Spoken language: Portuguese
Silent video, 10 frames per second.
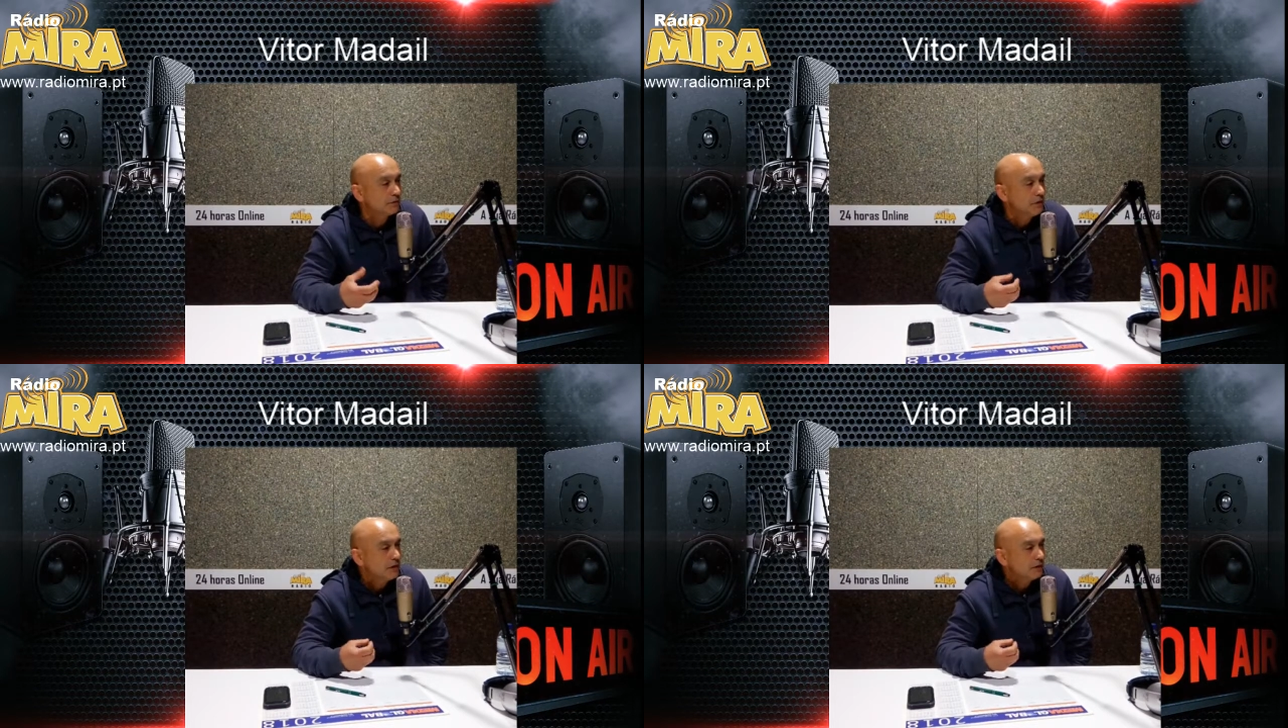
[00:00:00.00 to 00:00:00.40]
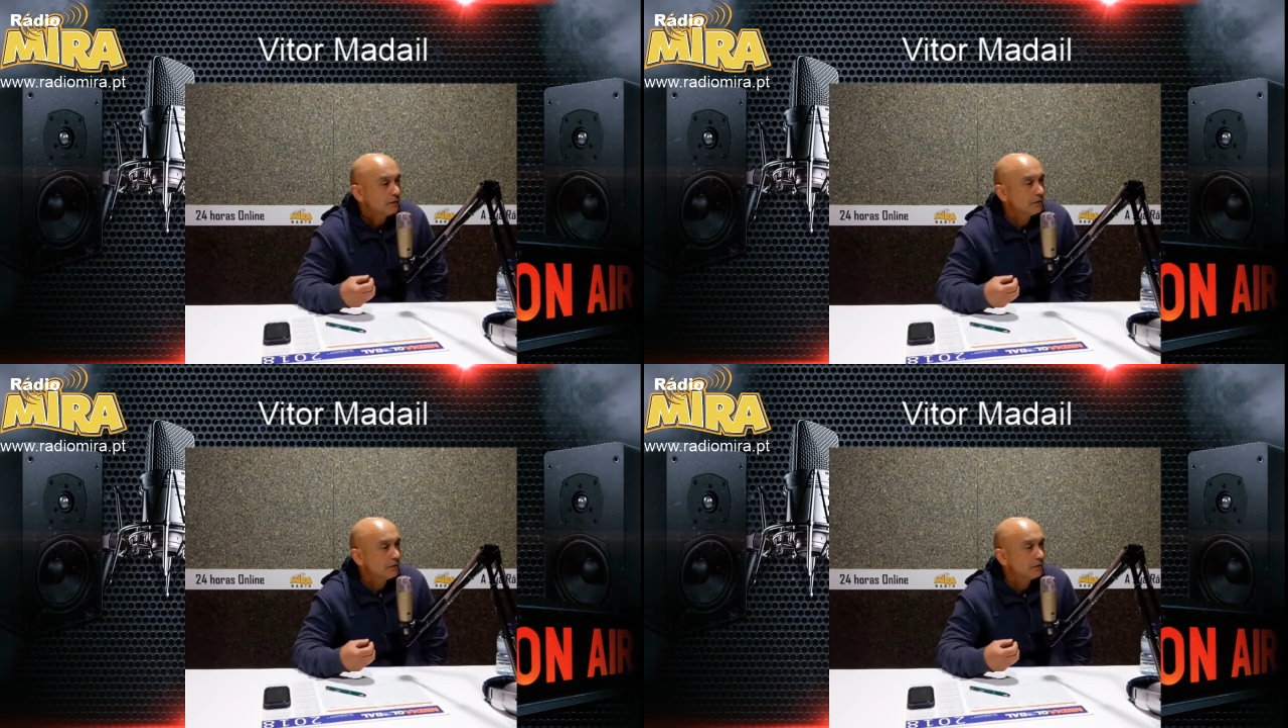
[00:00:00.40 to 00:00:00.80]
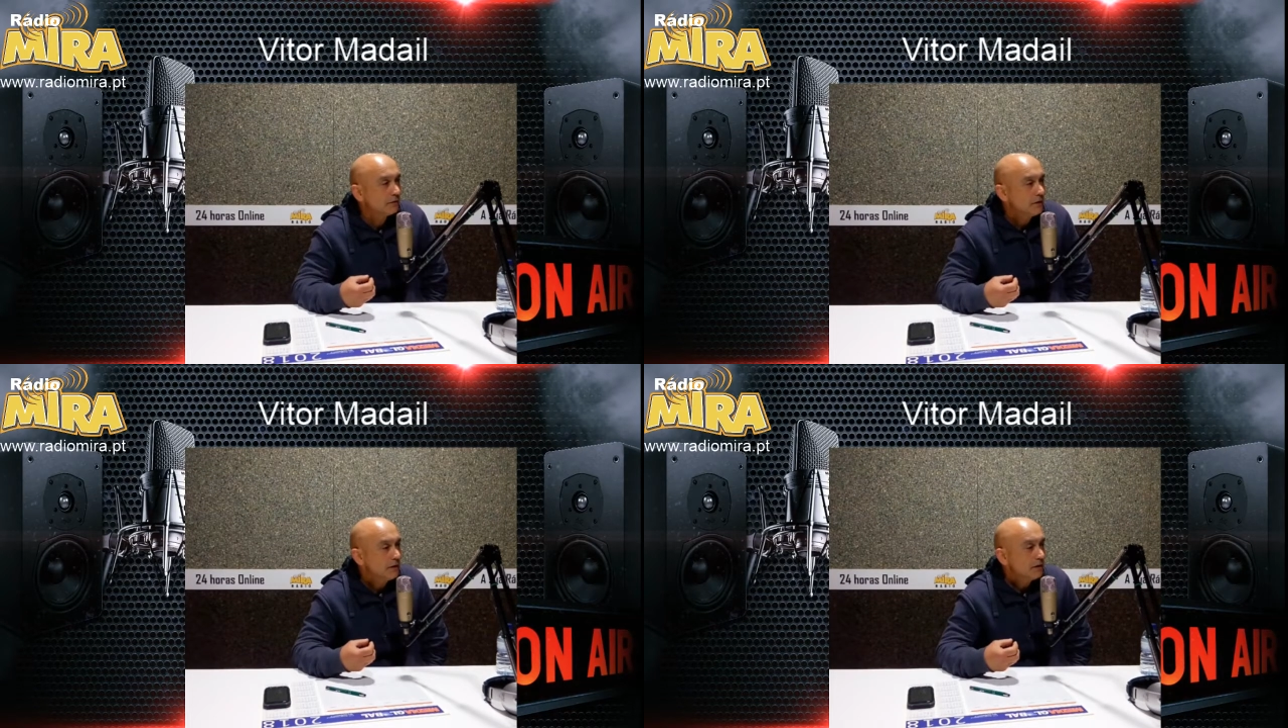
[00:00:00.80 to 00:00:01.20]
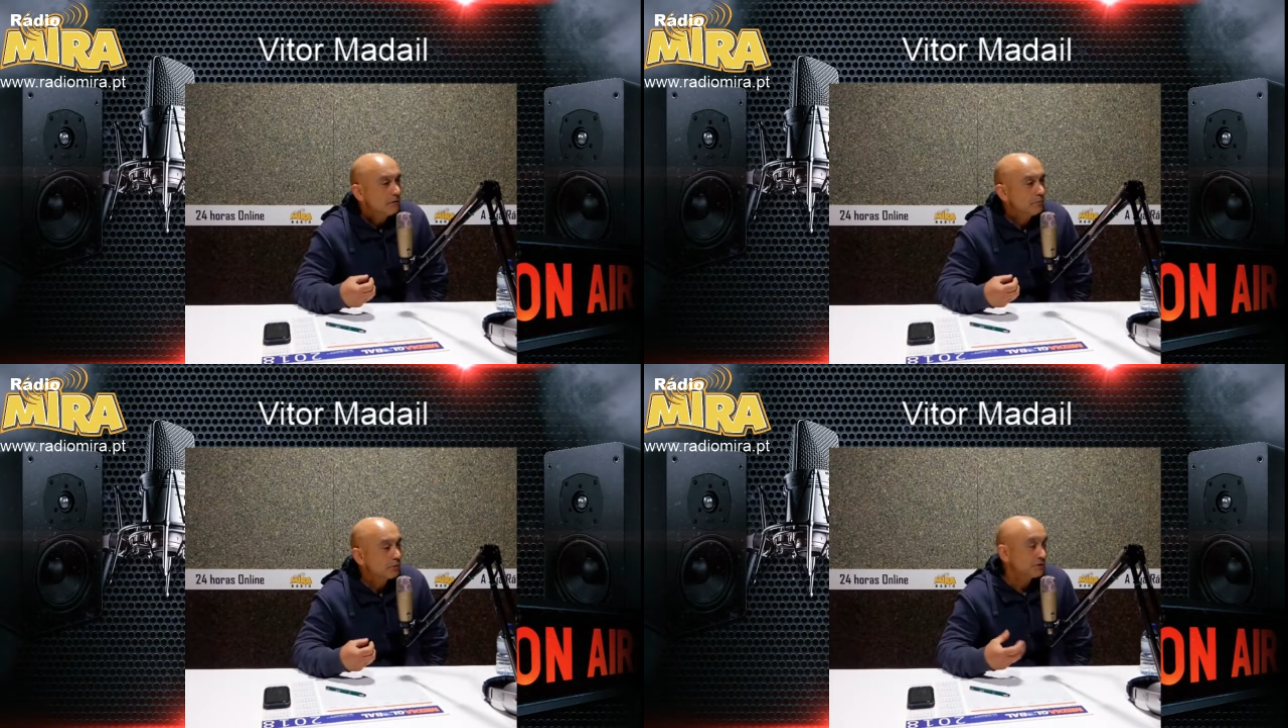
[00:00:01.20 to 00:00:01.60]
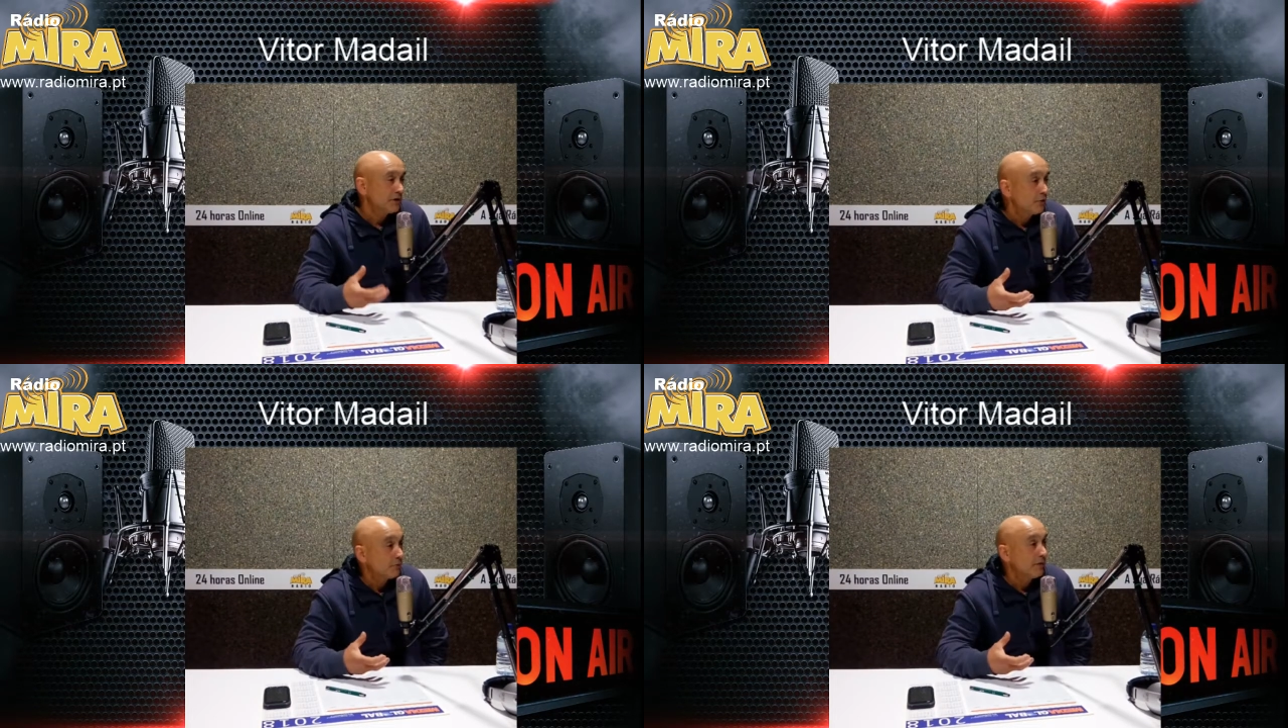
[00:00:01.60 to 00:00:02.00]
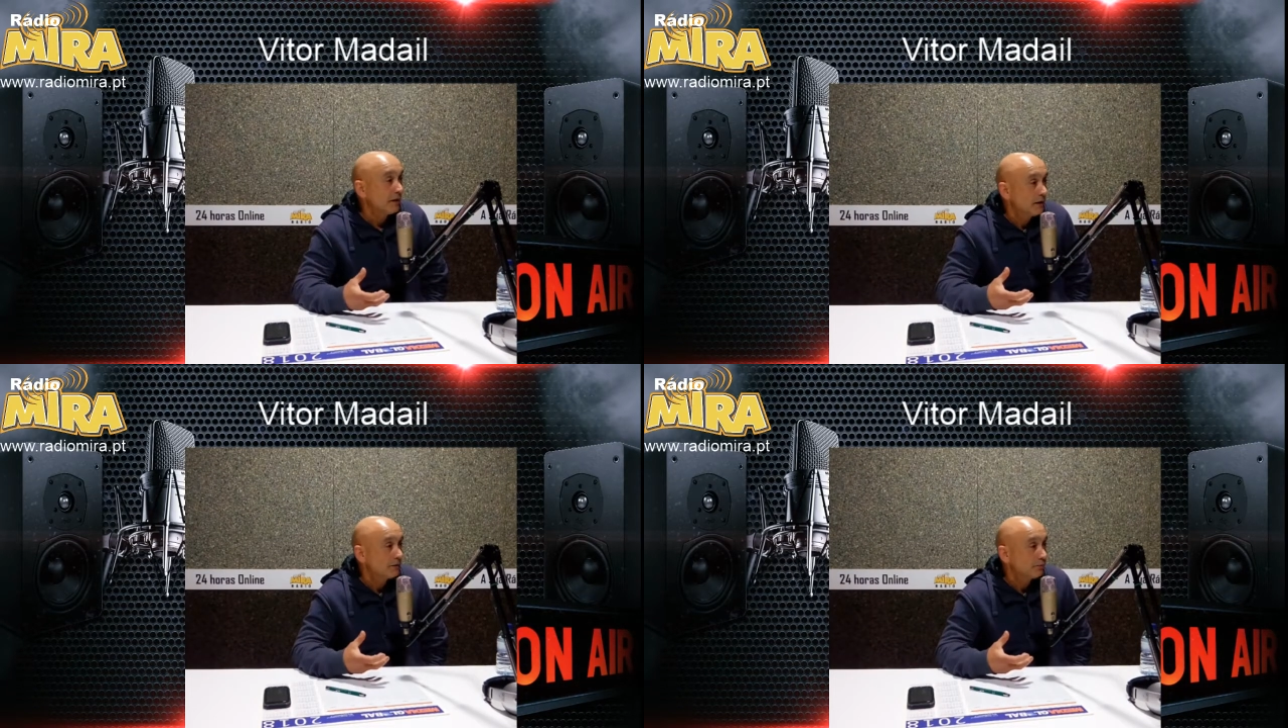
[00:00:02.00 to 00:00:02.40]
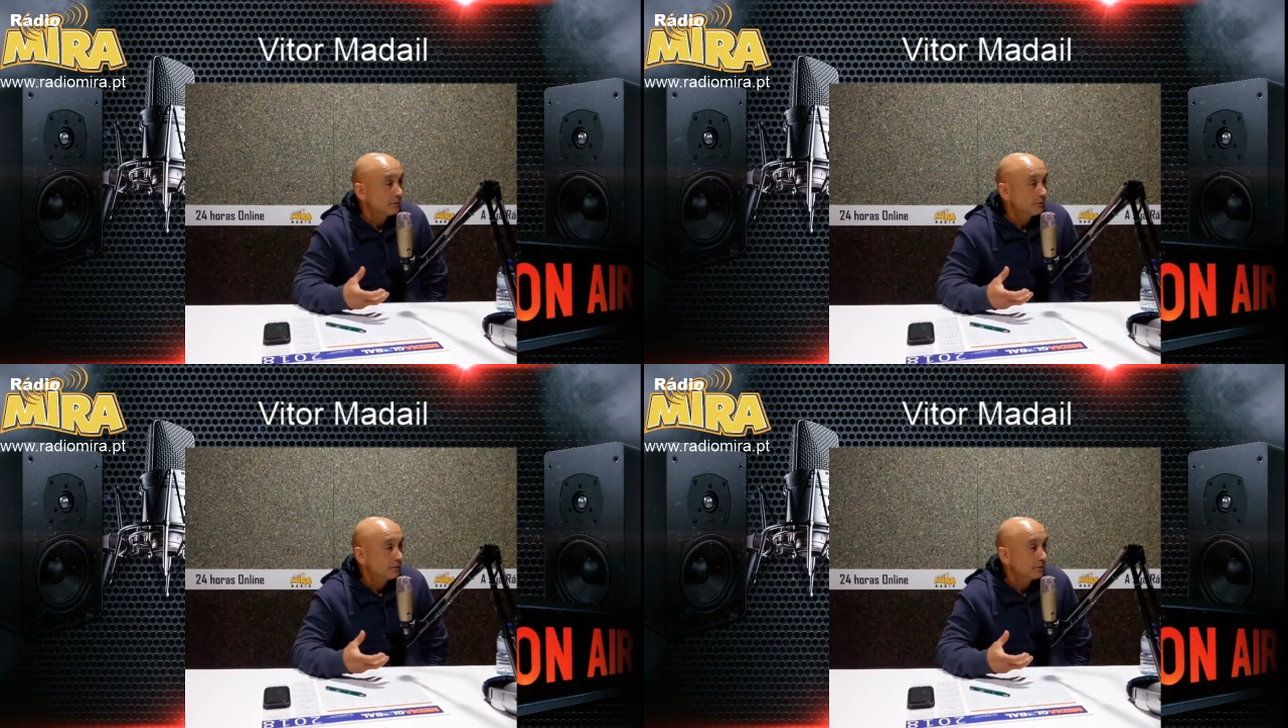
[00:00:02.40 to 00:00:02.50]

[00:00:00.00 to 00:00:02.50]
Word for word: de, de porque já foi comandante,